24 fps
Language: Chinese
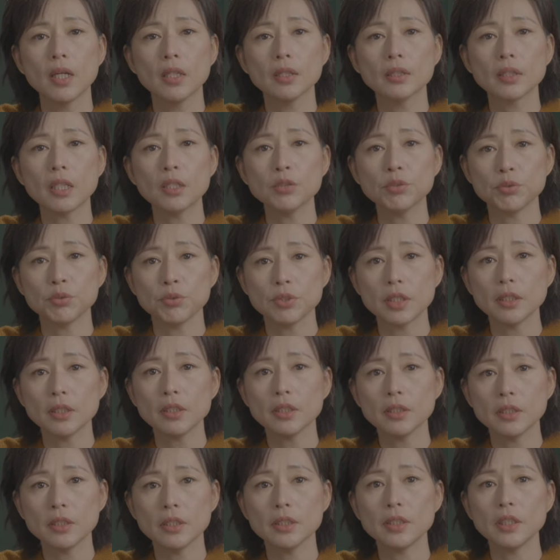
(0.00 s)
但许先
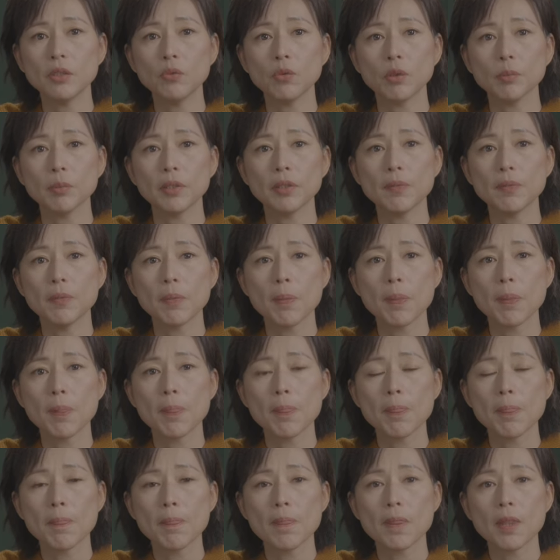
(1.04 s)
生提醒我们，
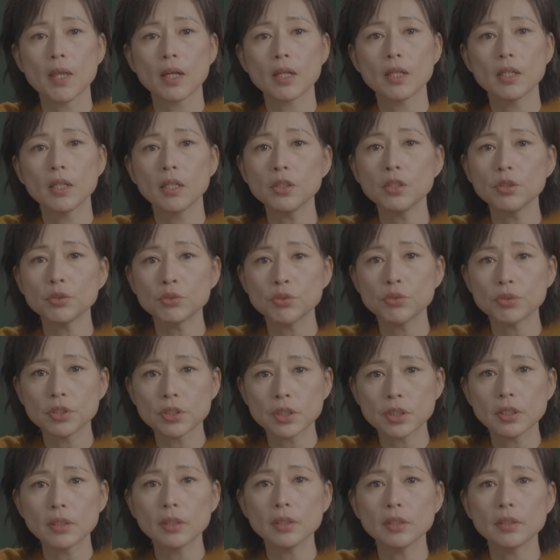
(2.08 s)
可以去
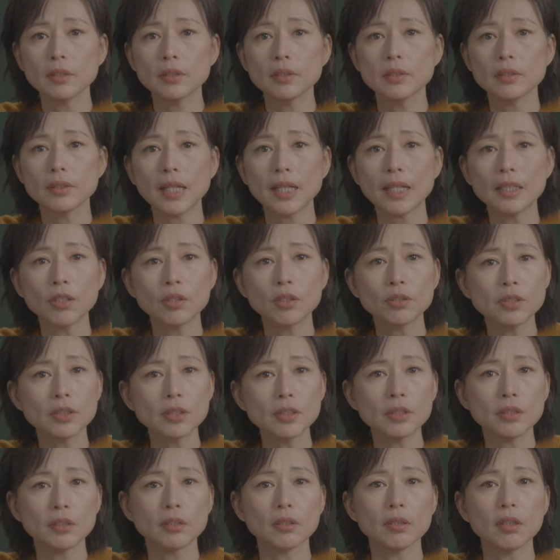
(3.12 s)
争，但要
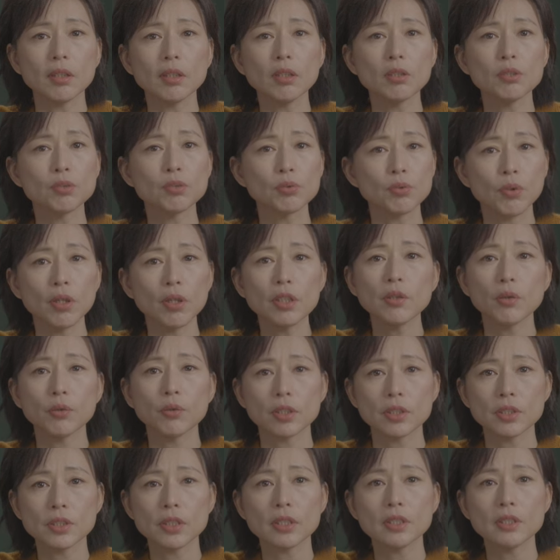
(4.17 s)
记得，所有
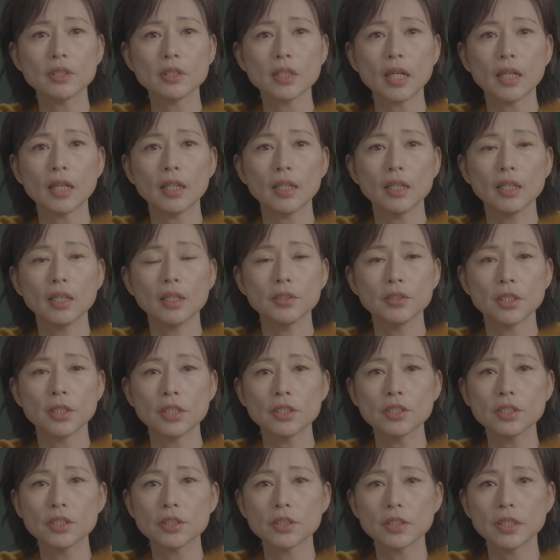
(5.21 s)
的征战，
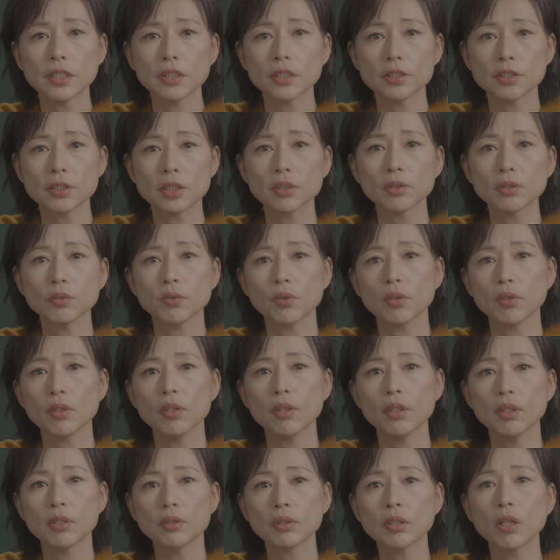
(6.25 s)
人世间的争夺，
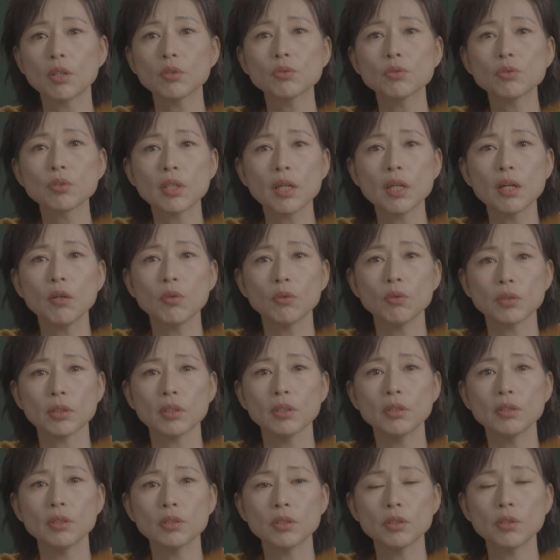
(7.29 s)
到最后
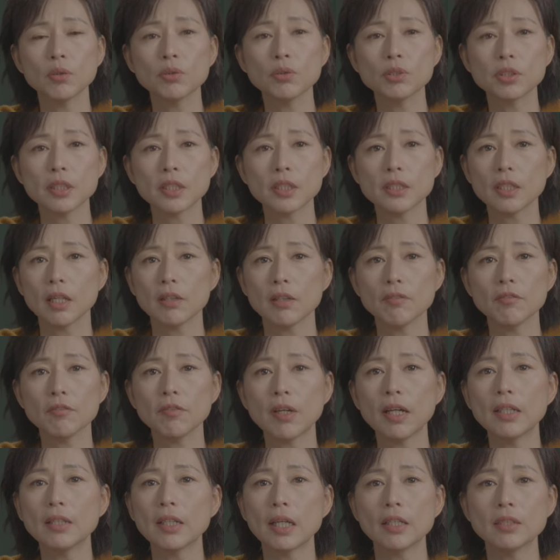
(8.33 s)
呢，都是一场
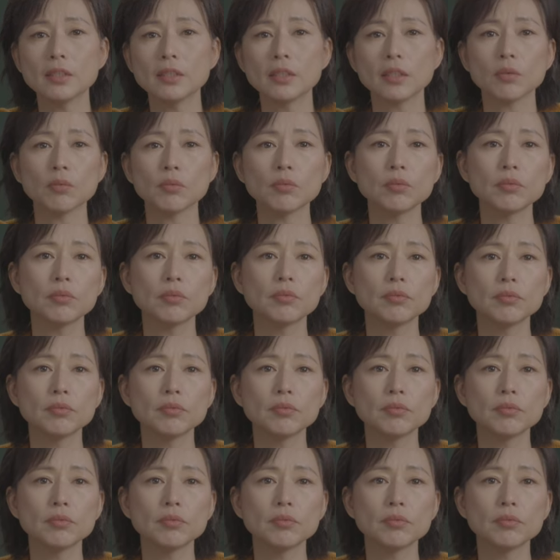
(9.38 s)
幡然醒悟。